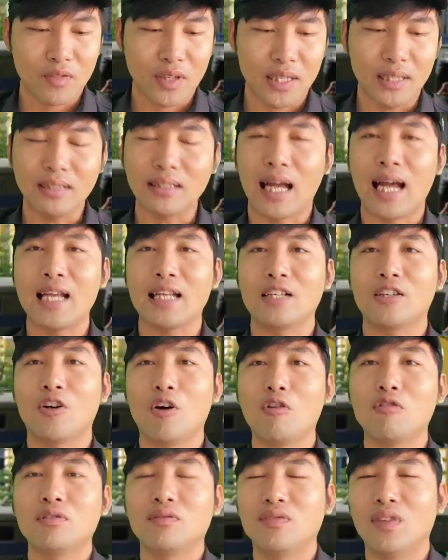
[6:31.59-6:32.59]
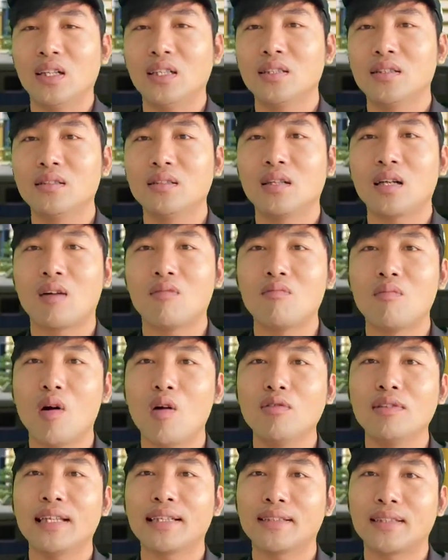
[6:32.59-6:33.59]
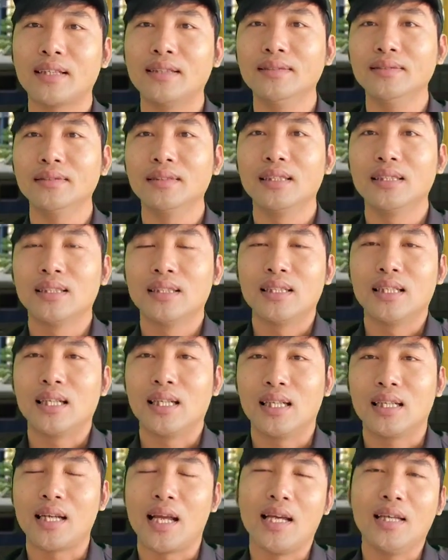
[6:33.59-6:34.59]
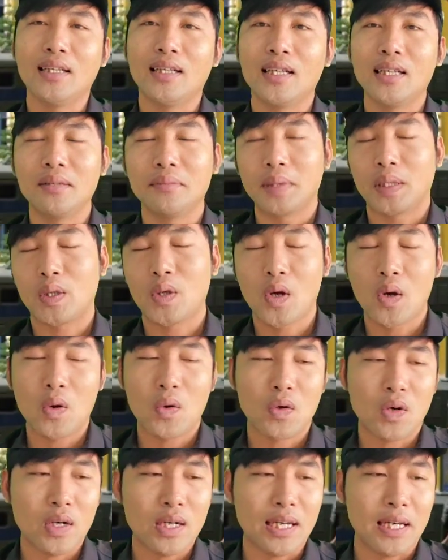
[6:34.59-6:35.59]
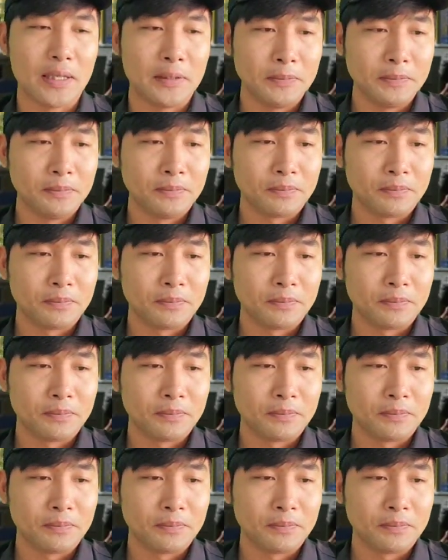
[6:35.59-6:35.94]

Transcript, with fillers: và hiện tại thì cô vẫn chưa công bố danh tính à, để khi mà cô gọi là